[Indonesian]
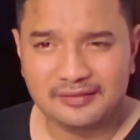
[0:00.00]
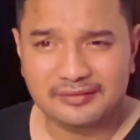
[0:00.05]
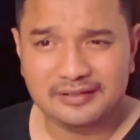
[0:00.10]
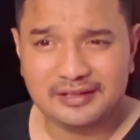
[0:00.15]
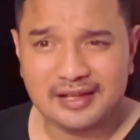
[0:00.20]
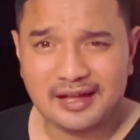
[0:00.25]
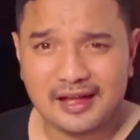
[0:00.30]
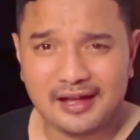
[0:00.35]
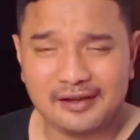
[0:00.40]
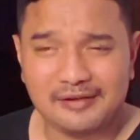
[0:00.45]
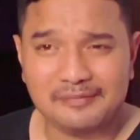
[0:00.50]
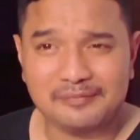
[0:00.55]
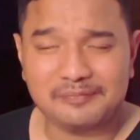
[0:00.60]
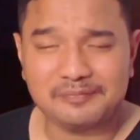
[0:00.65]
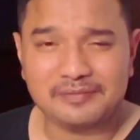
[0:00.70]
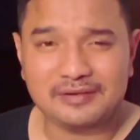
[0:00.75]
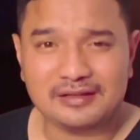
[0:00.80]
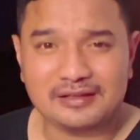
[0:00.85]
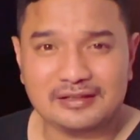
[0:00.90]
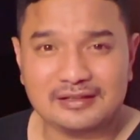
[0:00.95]
ya
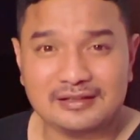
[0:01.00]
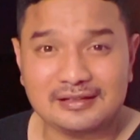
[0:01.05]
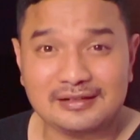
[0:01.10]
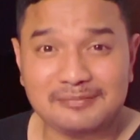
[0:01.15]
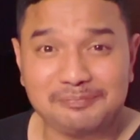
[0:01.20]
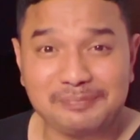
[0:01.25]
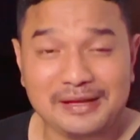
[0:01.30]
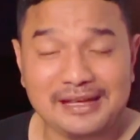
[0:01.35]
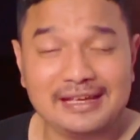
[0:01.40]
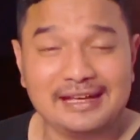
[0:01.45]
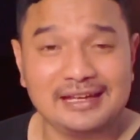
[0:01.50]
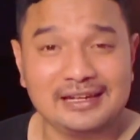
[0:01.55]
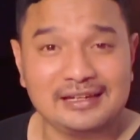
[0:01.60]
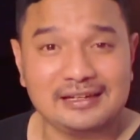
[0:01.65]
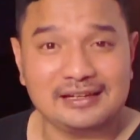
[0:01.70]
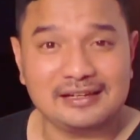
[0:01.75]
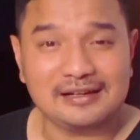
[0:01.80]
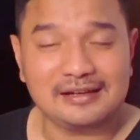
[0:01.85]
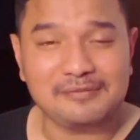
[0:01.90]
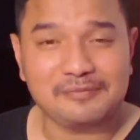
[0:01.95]

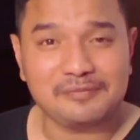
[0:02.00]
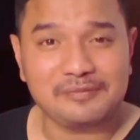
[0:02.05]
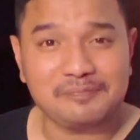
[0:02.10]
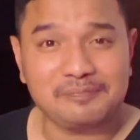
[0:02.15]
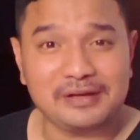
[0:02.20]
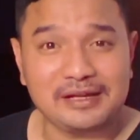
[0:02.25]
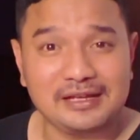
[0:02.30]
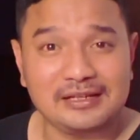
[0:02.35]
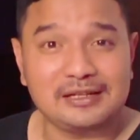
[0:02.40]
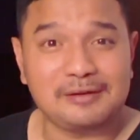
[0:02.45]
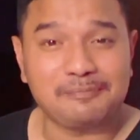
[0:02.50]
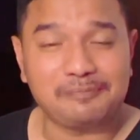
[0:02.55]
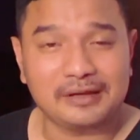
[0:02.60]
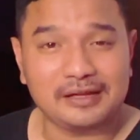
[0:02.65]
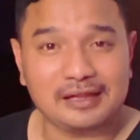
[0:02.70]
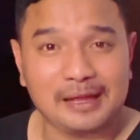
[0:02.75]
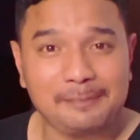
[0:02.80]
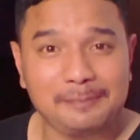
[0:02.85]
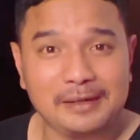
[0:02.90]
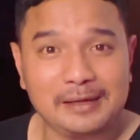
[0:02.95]
pengen pengen
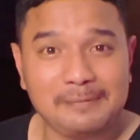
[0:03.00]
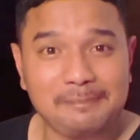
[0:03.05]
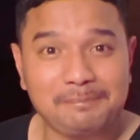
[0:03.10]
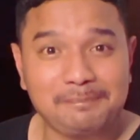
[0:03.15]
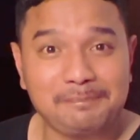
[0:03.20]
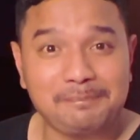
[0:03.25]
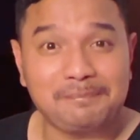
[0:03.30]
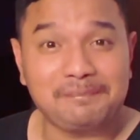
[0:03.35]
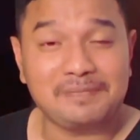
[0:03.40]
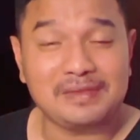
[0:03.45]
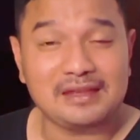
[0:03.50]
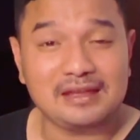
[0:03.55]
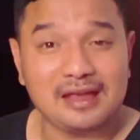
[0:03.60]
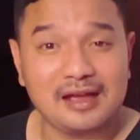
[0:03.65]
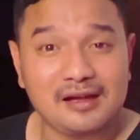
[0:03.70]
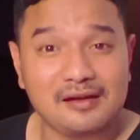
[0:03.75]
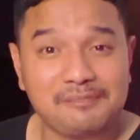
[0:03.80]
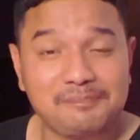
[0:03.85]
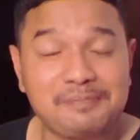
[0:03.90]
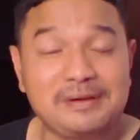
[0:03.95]
geprek tapi
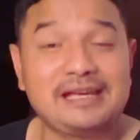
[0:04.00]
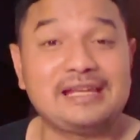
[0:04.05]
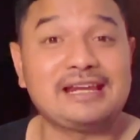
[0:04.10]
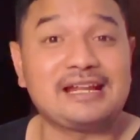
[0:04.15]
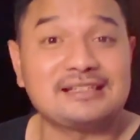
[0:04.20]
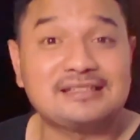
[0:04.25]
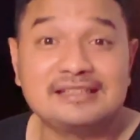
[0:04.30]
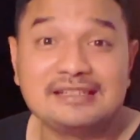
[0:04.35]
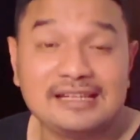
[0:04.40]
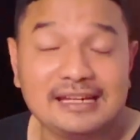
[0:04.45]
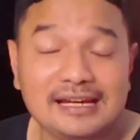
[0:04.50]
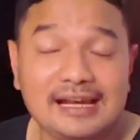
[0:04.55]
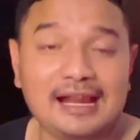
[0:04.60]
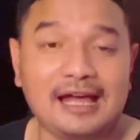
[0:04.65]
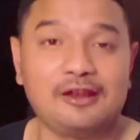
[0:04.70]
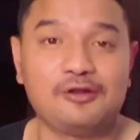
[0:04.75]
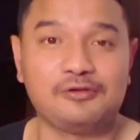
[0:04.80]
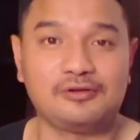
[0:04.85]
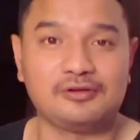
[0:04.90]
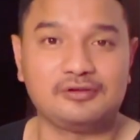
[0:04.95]
yang bikinan sendiri
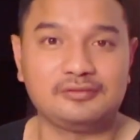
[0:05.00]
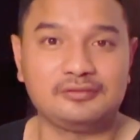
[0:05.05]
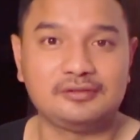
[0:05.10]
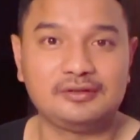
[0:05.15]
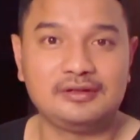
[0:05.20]
lah lur